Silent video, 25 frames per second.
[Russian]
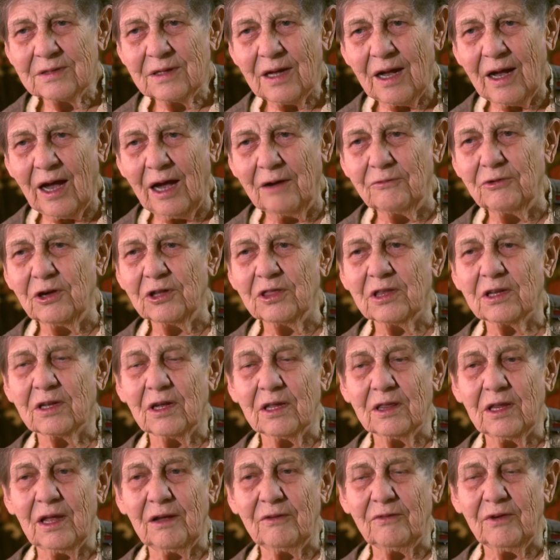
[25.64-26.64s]
А вот
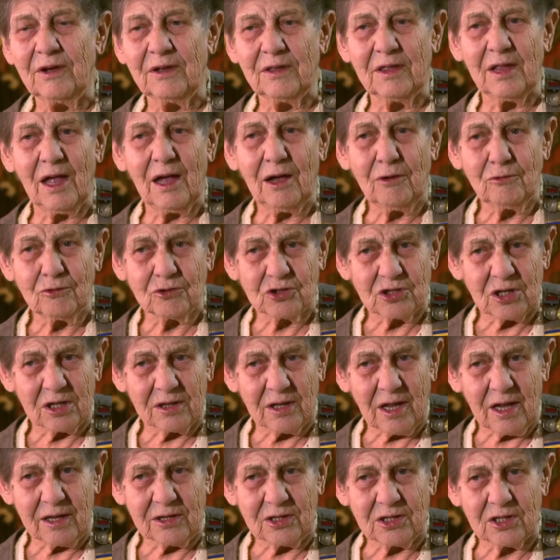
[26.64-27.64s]
когда война уже
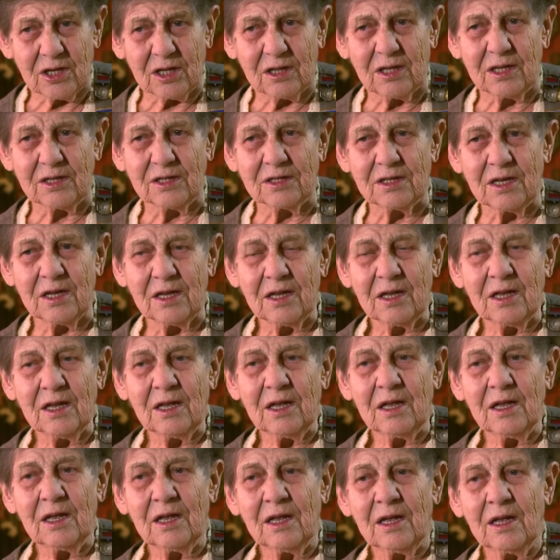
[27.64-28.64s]
началась,
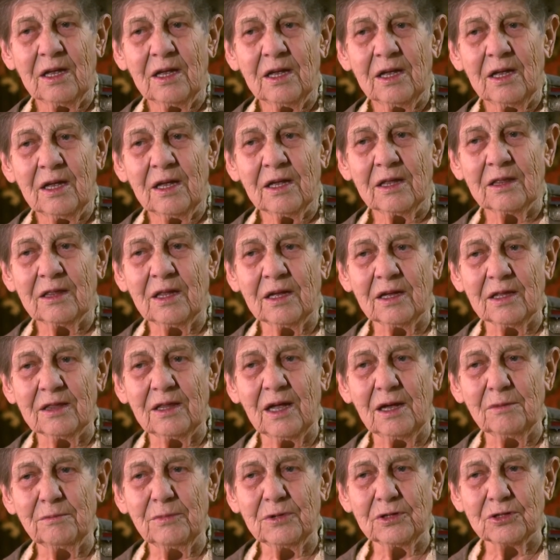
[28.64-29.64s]

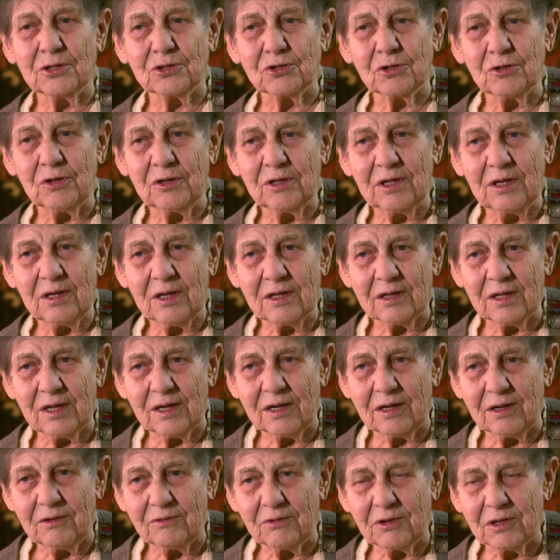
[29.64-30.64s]
тогда мы что
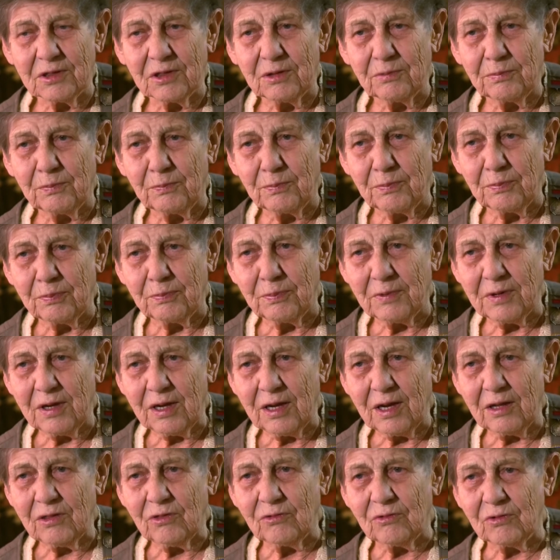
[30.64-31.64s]
делали? Вот
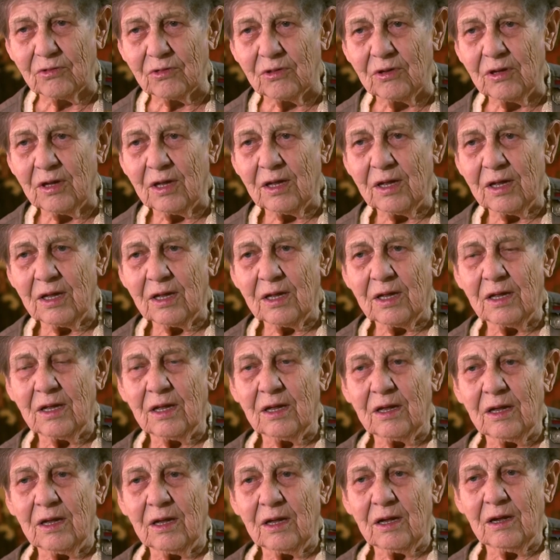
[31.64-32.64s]
приедут,
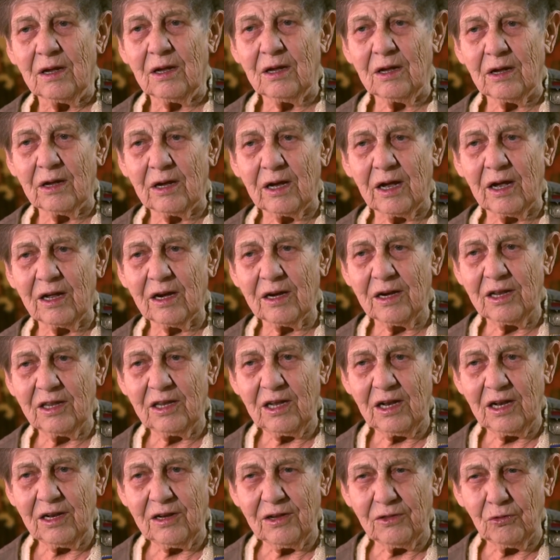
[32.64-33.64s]
э,
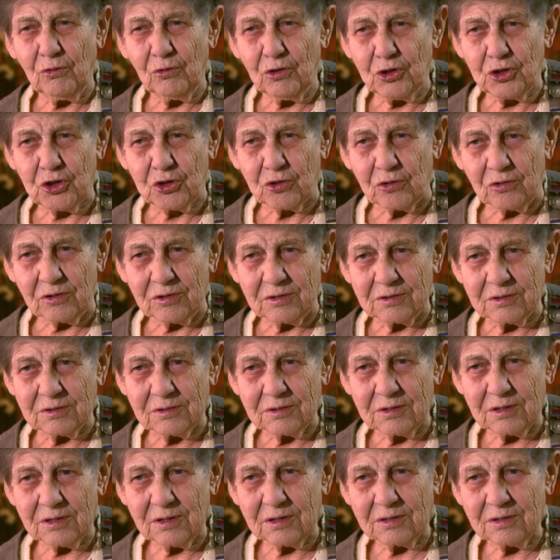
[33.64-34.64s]
хоронили ночью,
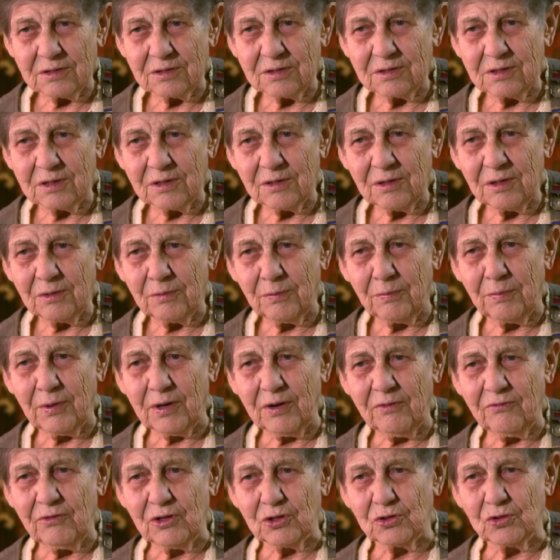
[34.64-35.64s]

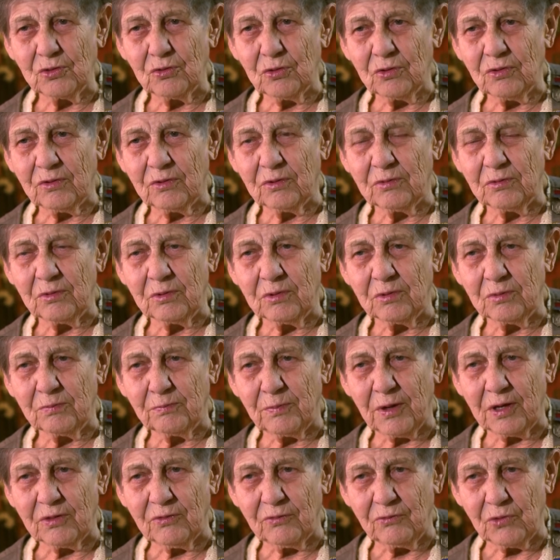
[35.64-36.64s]
привезут
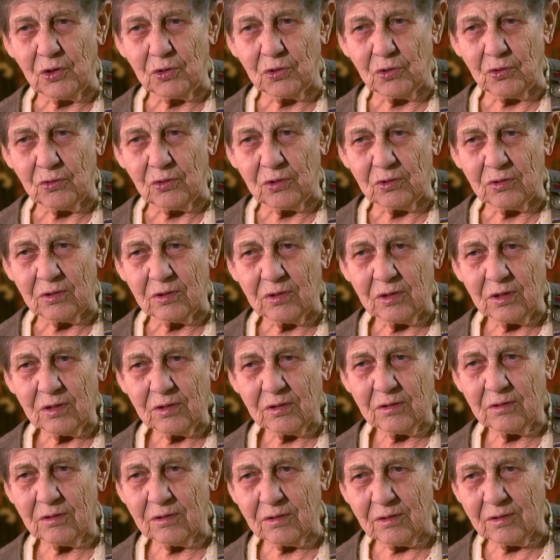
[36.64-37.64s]
под воду
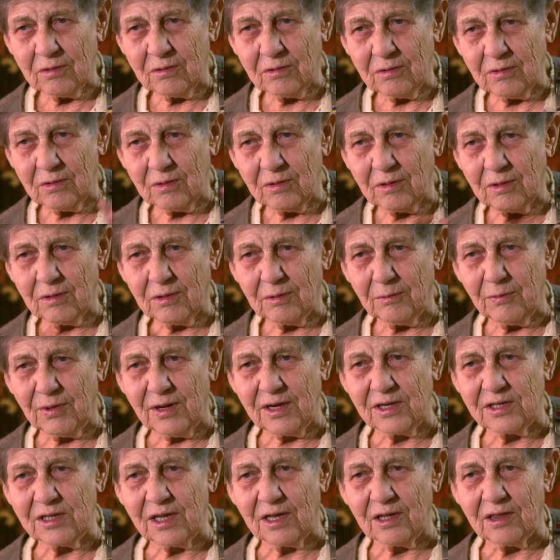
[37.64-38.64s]

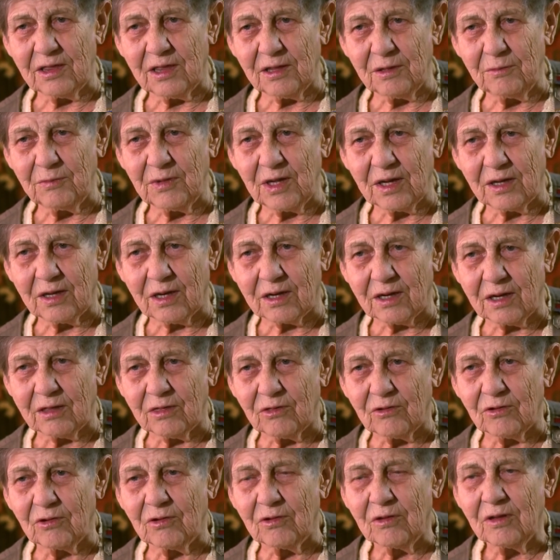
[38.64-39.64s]
брезентом
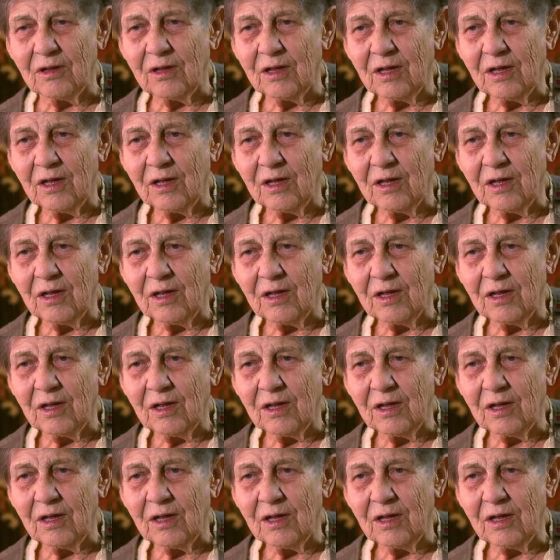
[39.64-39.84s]
накрытую,